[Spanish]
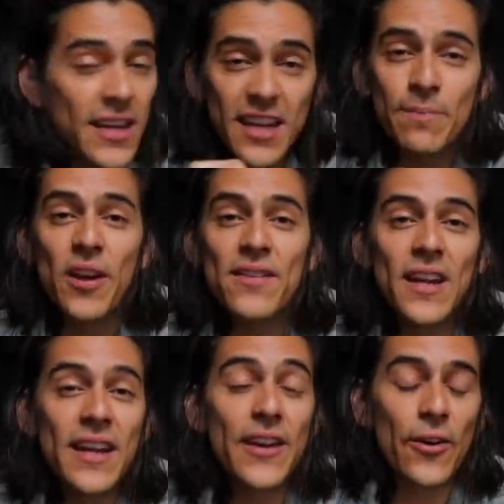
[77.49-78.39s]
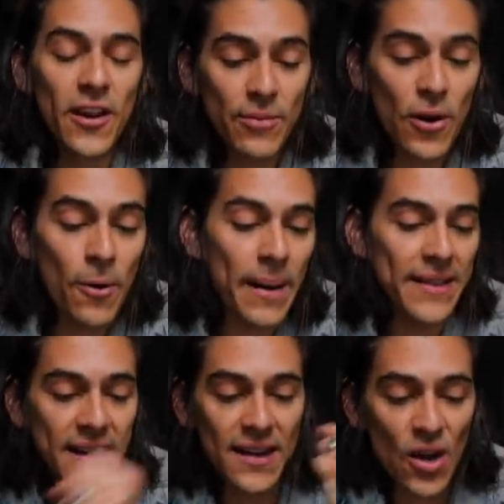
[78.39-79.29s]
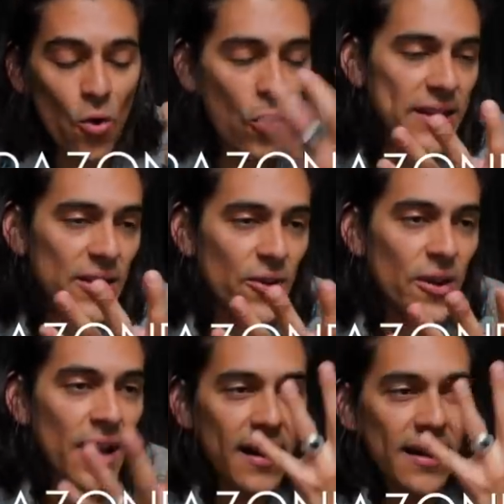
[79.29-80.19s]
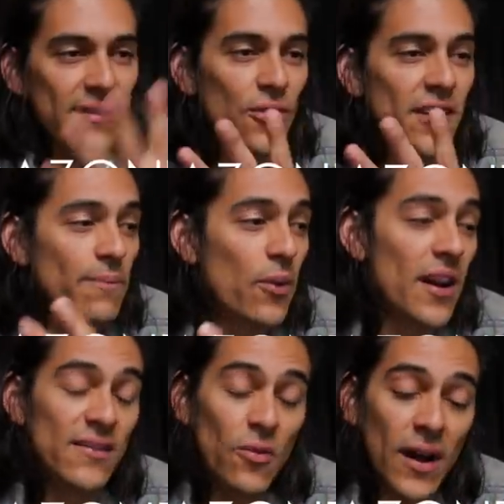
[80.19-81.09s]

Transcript: Y es por eso que el día de hoy les voy a compartir cuatro razones por las